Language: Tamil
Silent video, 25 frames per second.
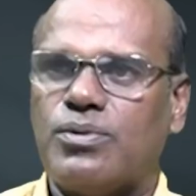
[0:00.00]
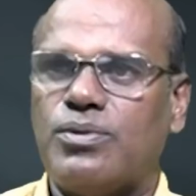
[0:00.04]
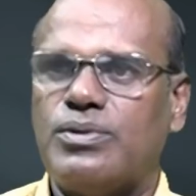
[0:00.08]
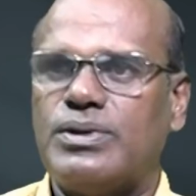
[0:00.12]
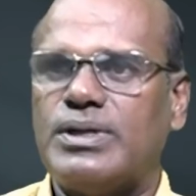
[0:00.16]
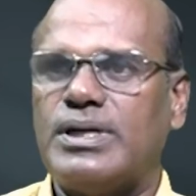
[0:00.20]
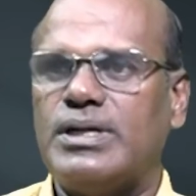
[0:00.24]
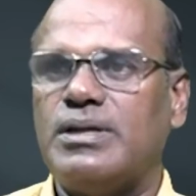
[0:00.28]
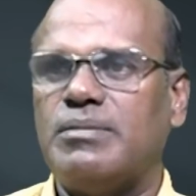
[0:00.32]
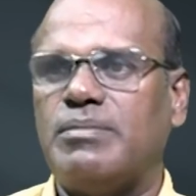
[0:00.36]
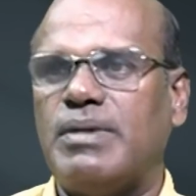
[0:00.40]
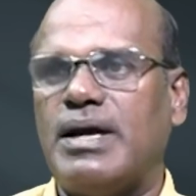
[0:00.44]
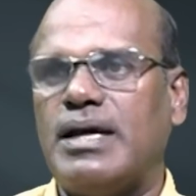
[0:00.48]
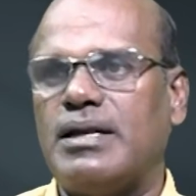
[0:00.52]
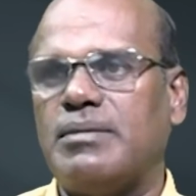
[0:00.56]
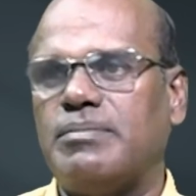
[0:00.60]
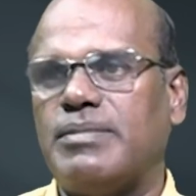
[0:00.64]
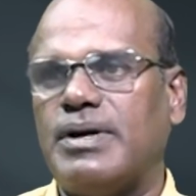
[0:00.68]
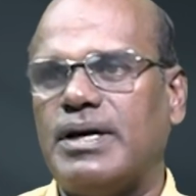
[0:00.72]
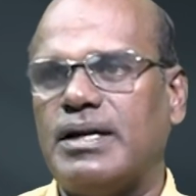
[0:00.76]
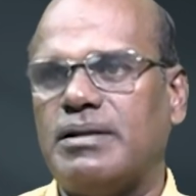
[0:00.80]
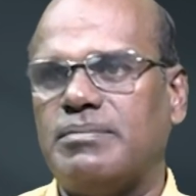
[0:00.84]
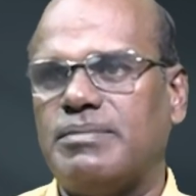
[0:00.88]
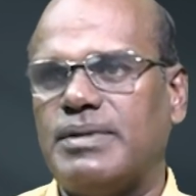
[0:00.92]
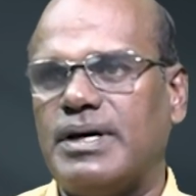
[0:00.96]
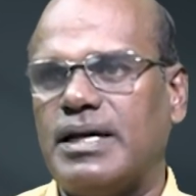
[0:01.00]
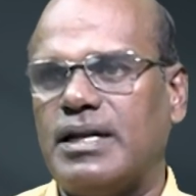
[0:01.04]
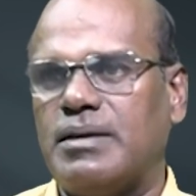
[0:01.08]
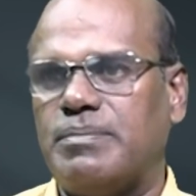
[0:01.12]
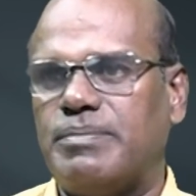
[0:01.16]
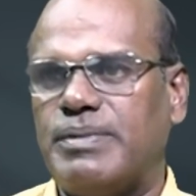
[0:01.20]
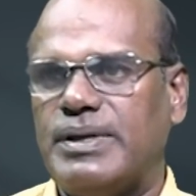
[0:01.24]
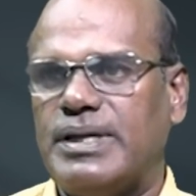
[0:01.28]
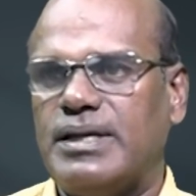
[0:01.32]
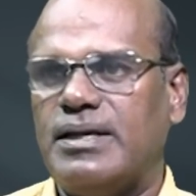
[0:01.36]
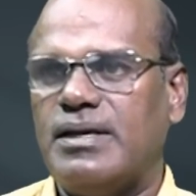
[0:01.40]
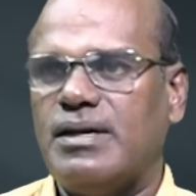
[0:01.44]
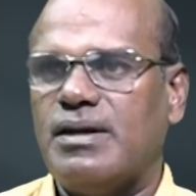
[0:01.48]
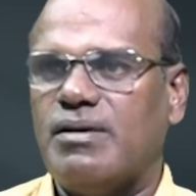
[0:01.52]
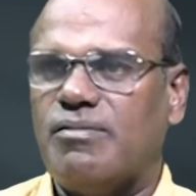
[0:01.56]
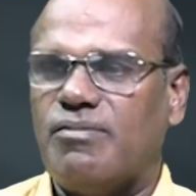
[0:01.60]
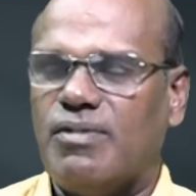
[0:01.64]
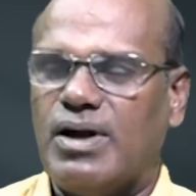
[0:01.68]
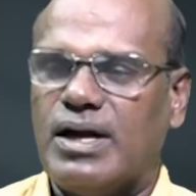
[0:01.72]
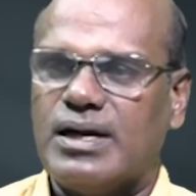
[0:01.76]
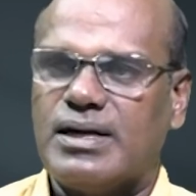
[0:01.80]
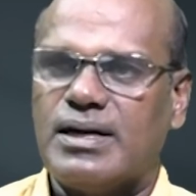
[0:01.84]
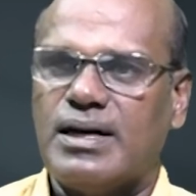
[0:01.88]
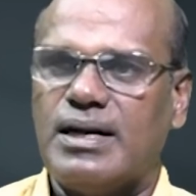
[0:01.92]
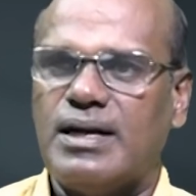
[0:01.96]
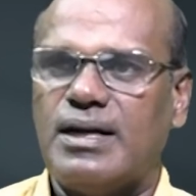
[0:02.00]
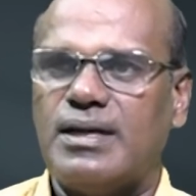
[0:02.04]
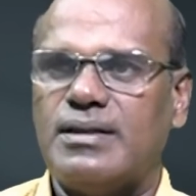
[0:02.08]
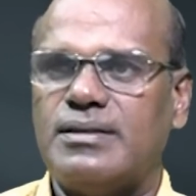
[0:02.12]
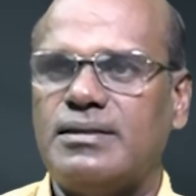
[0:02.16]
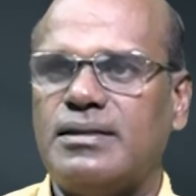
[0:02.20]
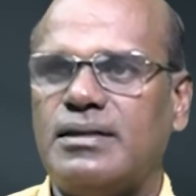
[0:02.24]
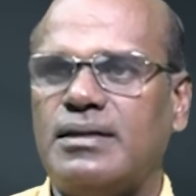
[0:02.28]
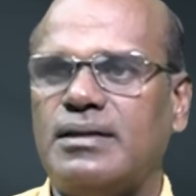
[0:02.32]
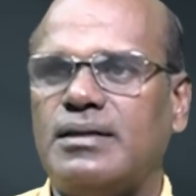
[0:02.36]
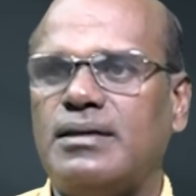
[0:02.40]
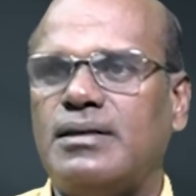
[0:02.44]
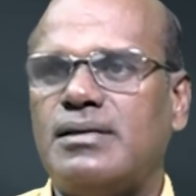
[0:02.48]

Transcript: கூட்டணியும் மாறி மாறி மாறி போய் வாக்குகளை இழந்து